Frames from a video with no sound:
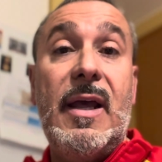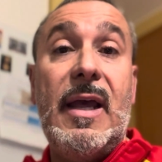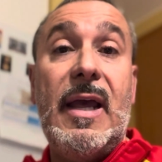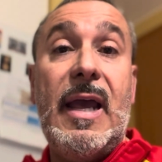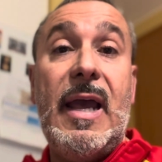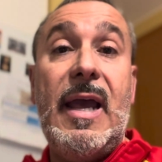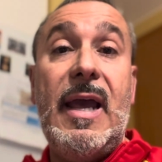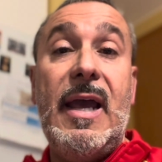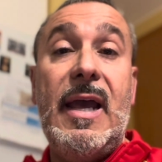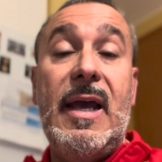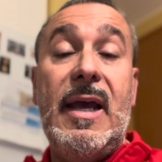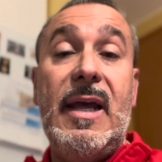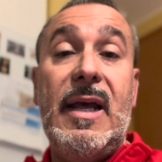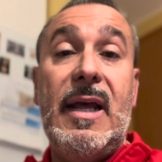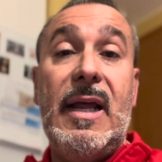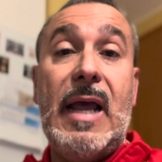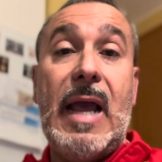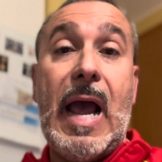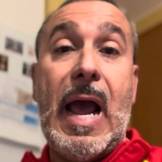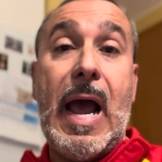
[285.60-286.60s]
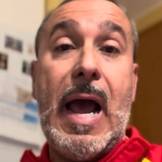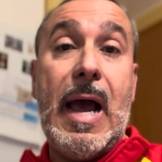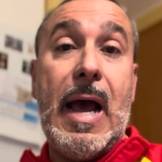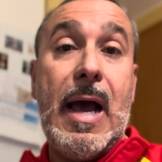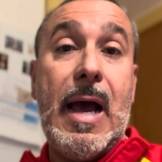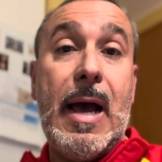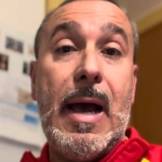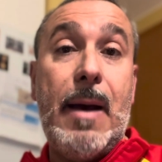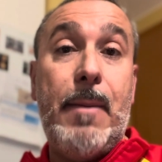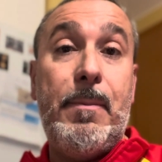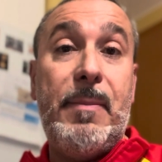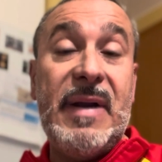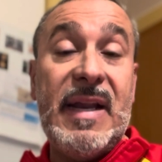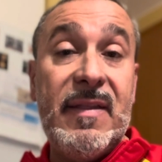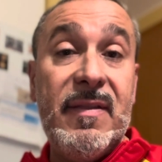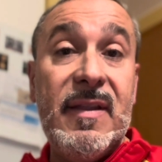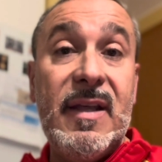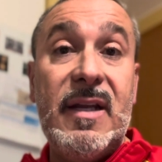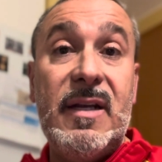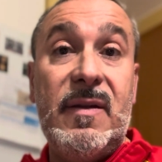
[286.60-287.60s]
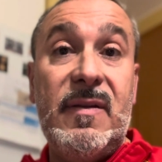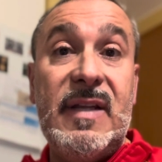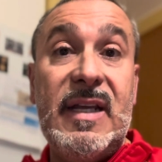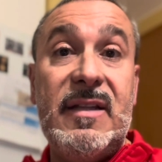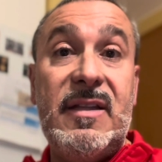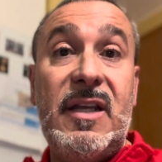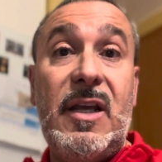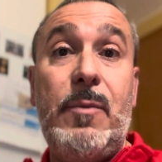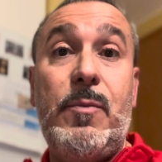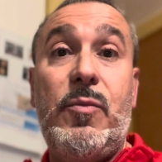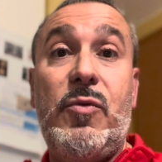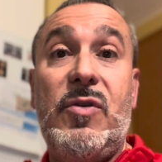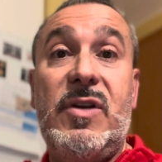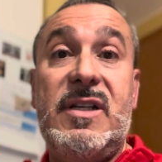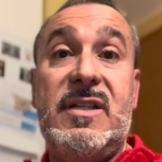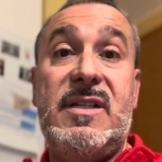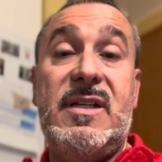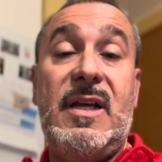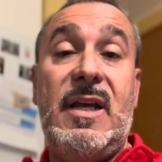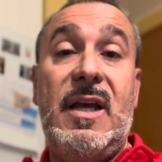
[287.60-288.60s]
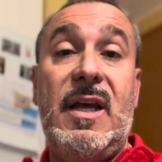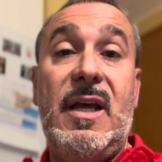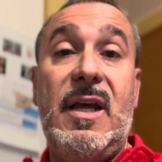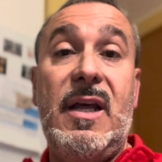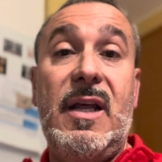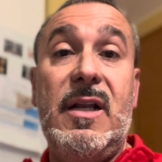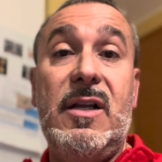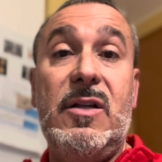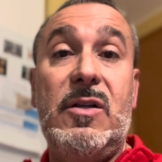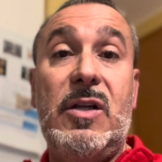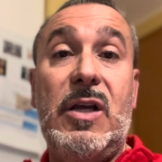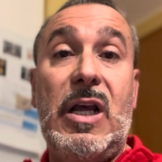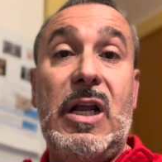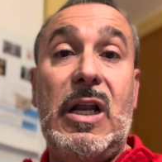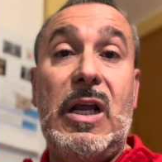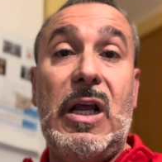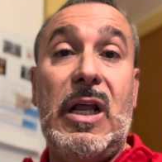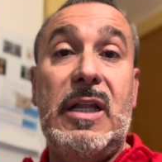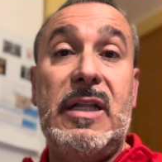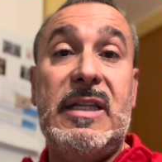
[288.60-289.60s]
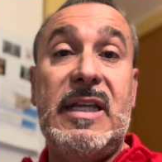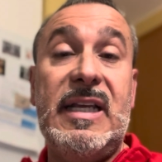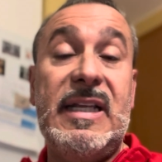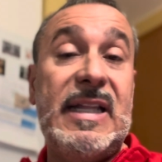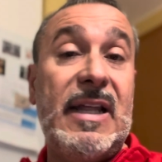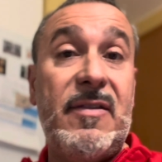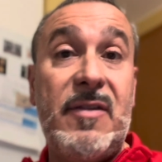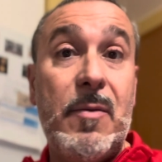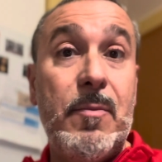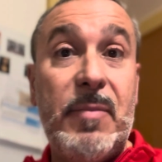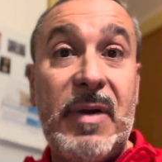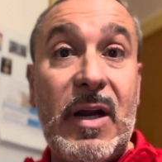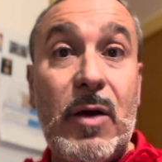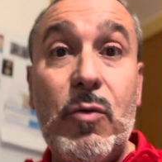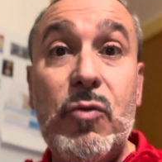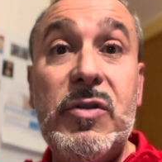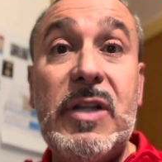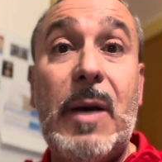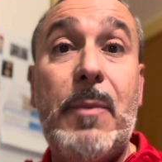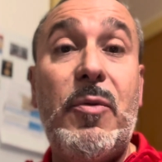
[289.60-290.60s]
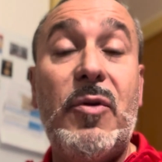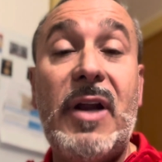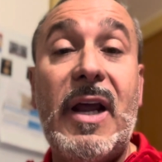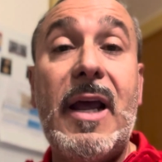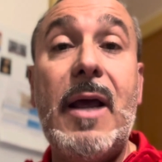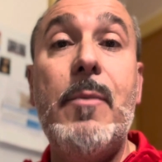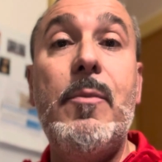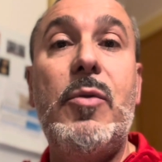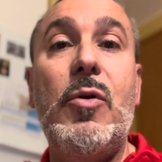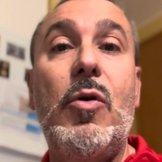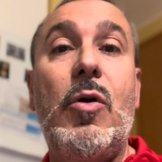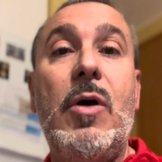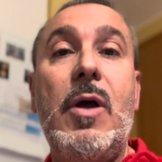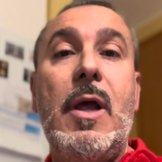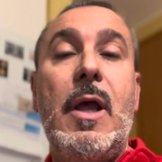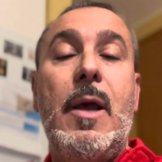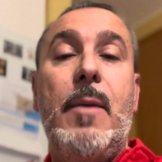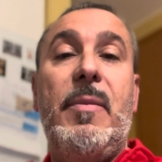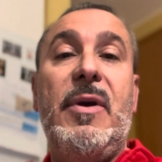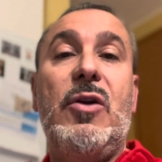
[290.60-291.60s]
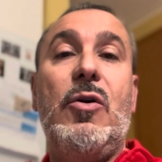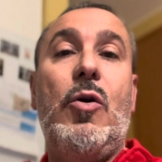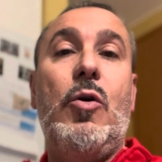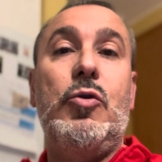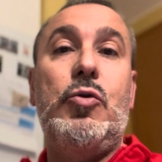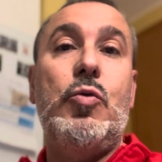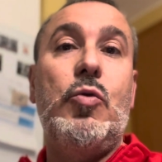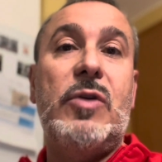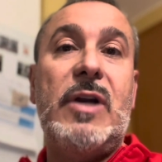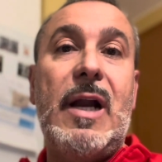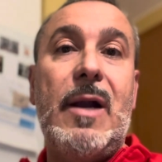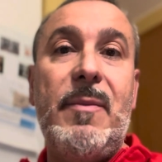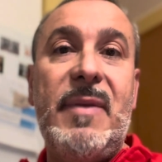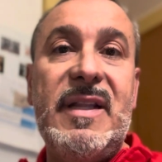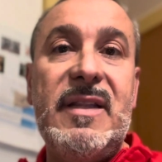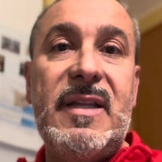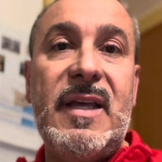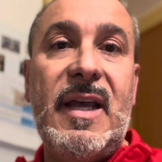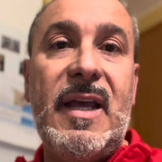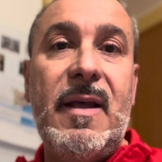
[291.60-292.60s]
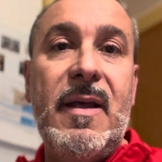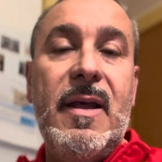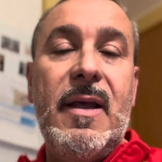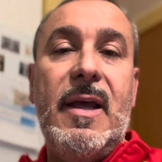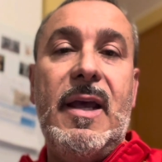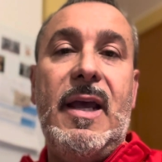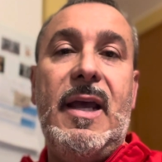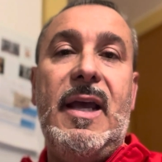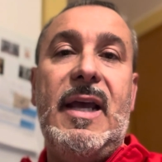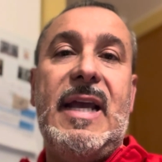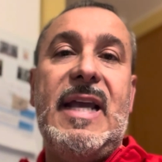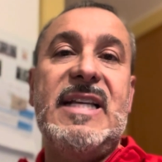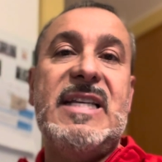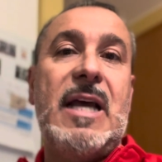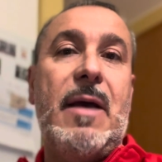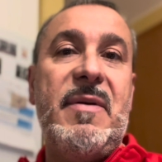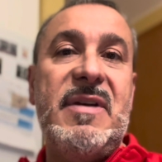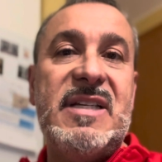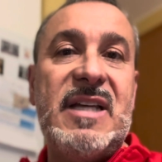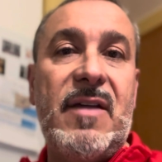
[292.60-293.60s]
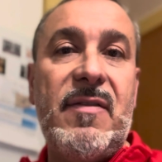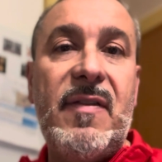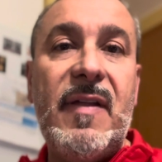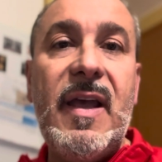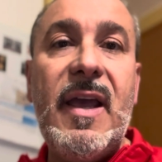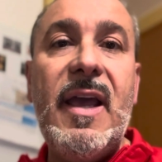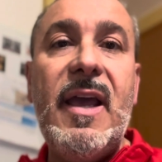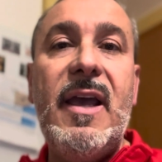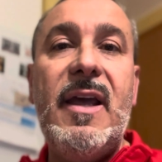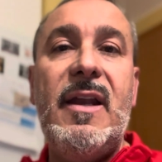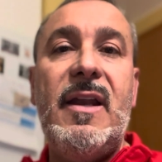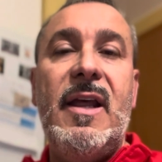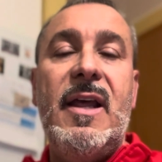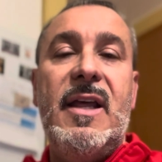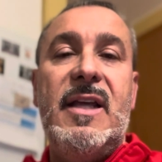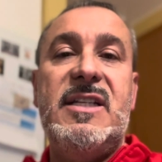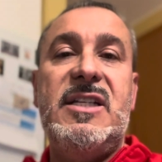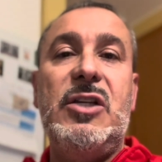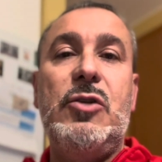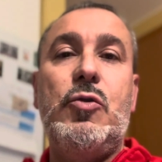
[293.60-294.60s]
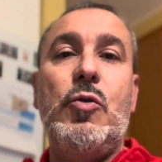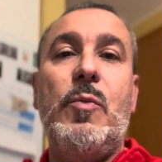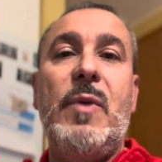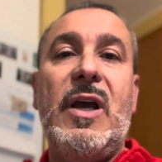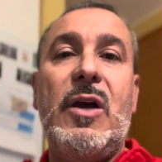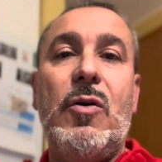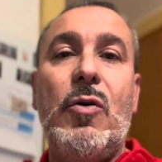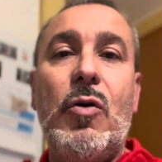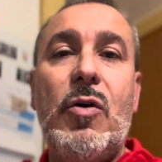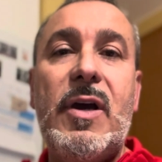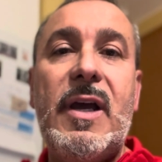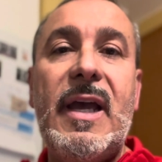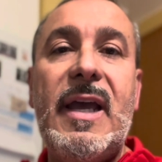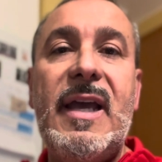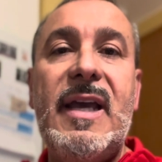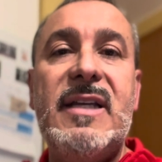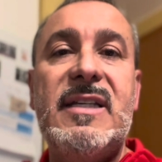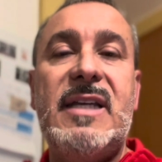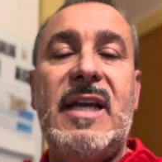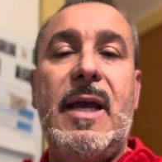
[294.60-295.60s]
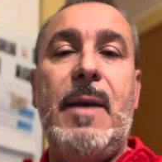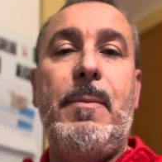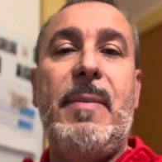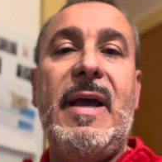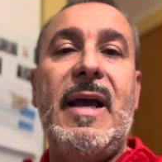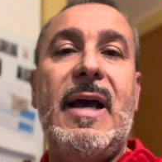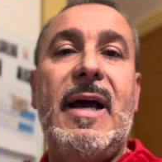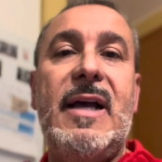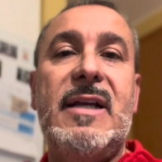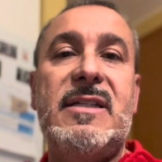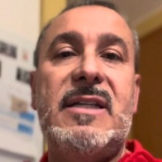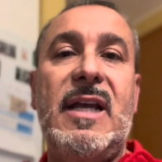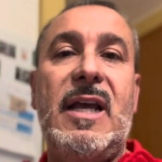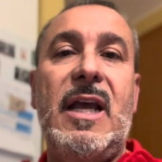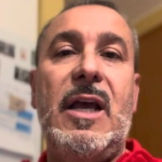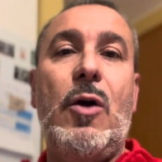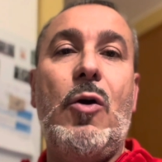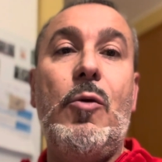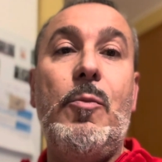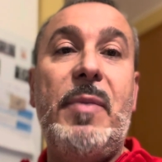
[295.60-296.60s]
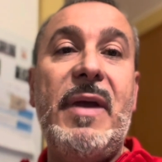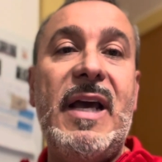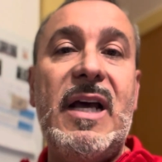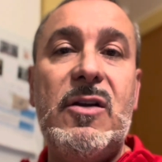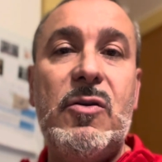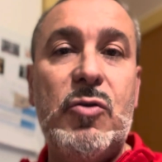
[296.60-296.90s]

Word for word: eh, aprenden de ti, pues te hacen preguntas, por ejemplo, pero tú realmente eh, qué sabes hacer, si tú me coges, eh, pegas, golpeas.